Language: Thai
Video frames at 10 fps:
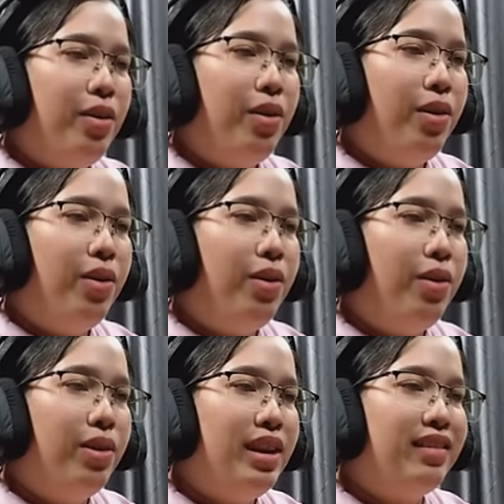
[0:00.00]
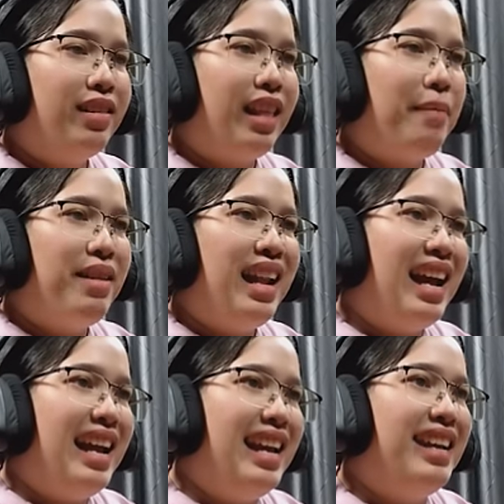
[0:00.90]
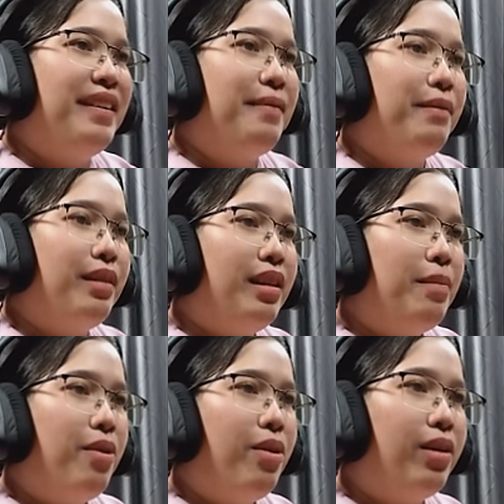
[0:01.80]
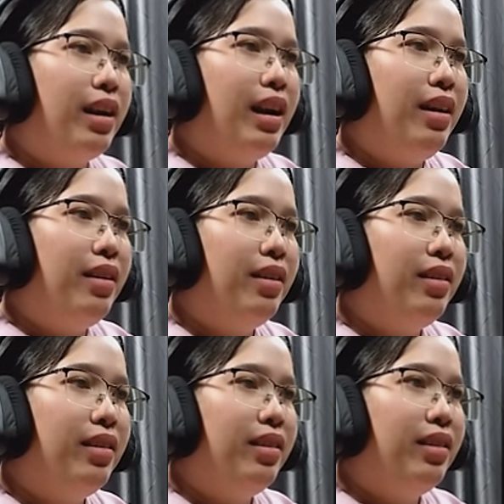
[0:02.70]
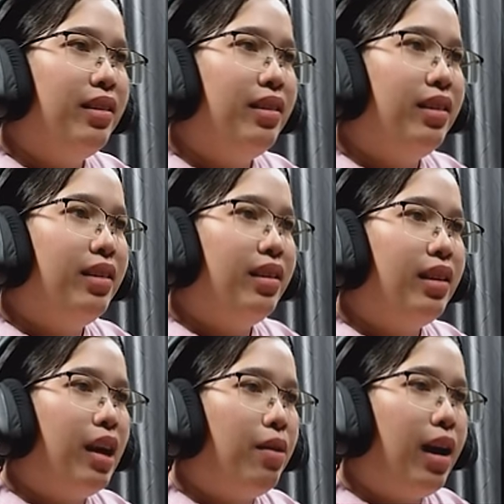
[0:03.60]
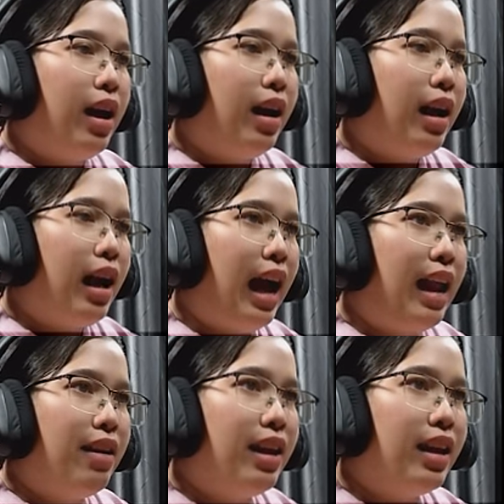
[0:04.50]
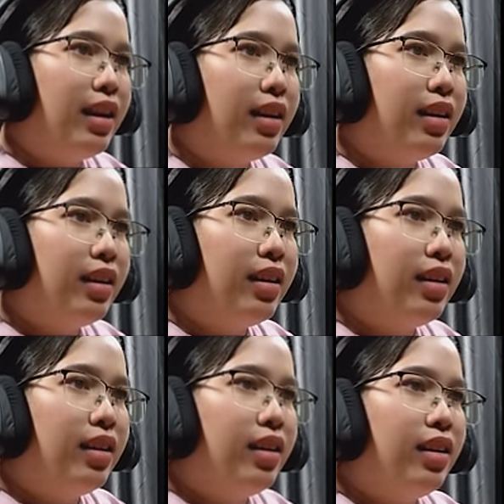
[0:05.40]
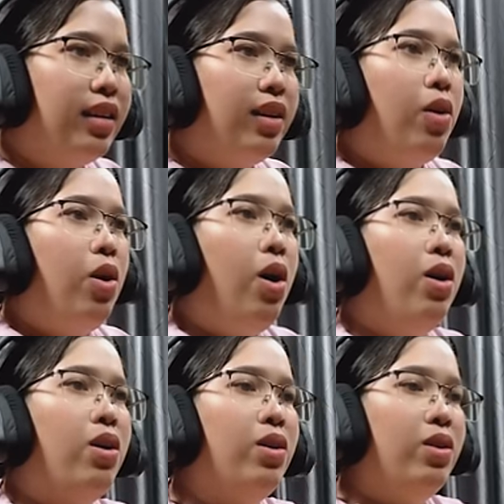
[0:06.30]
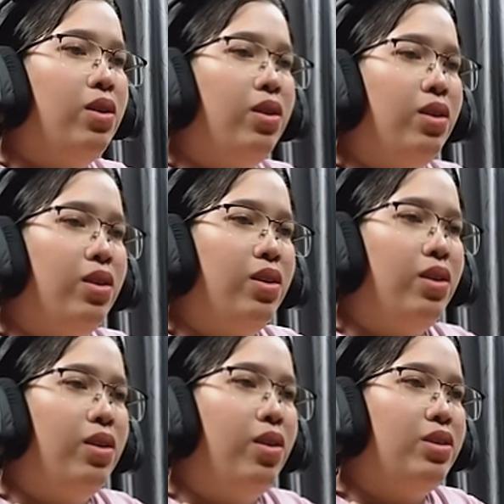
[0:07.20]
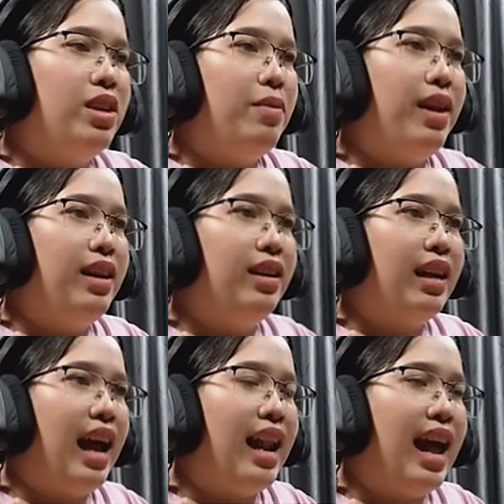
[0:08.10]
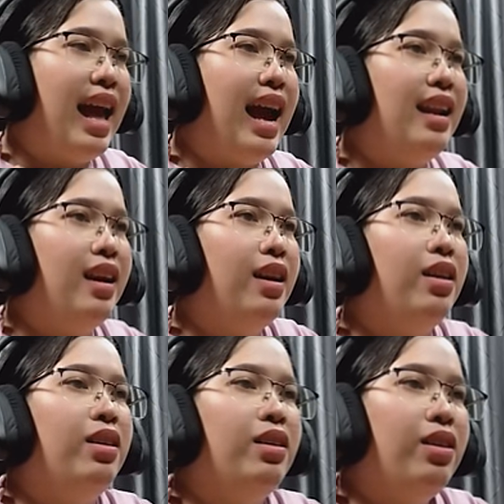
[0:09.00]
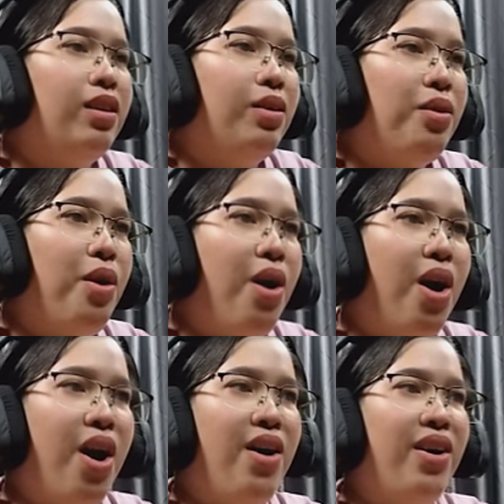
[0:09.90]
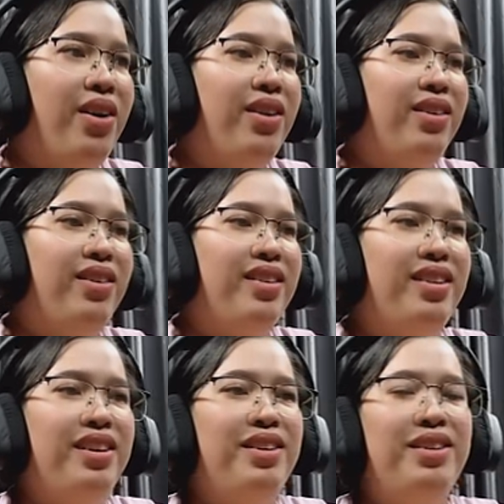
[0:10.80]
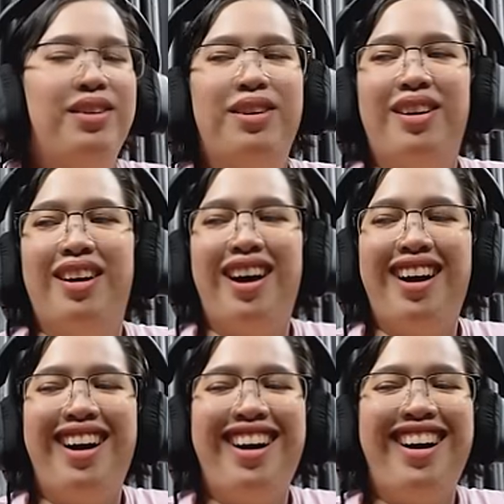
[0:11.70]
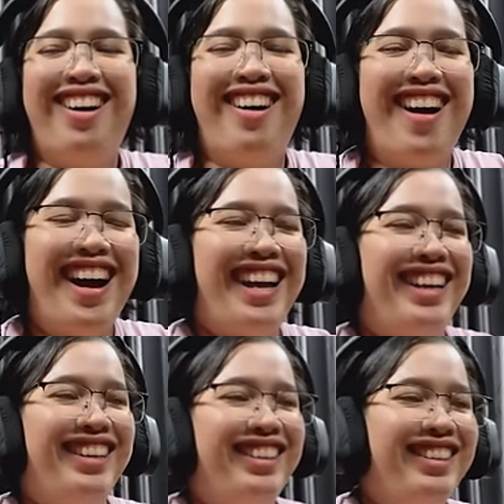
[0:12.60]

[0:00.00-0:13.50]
โอ้ดีสตาบิไลท์อย่าบอกนะเอาหายแล้วนี่โอ้ชีวิตค่าได้หายเลยโอ้ย